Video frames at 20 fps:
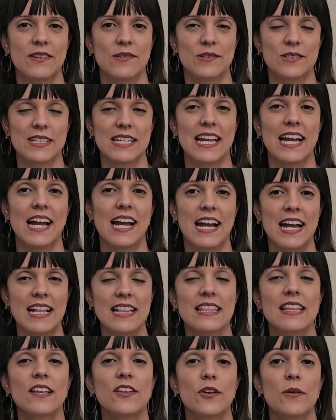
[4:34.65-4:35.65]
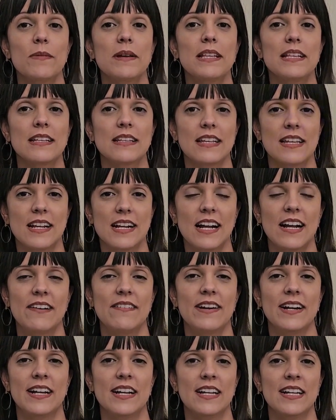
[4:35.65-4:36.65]
O sea, antes yo me
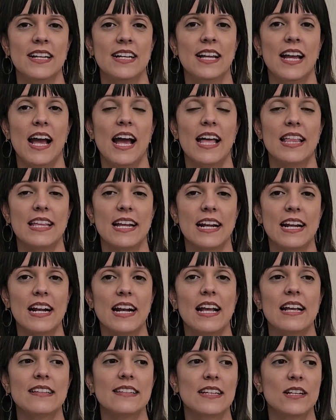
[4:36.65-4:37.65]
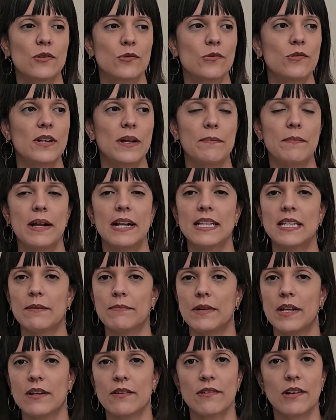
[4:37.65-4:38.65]
dedicaba a dar clases lunes, martes,
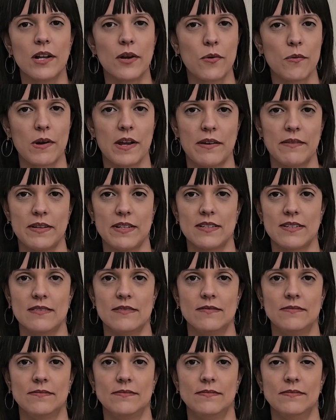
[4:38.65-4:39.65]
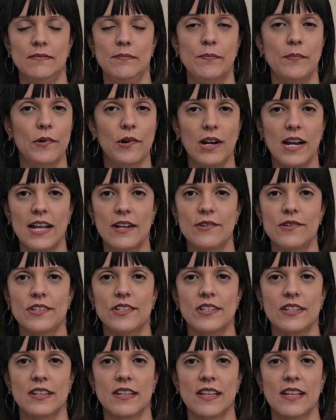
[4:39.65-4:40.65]
miércoles, jueves, por la
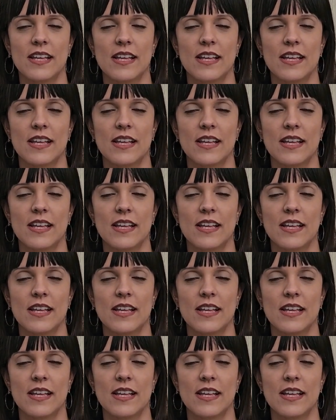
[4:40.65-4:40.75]
noche.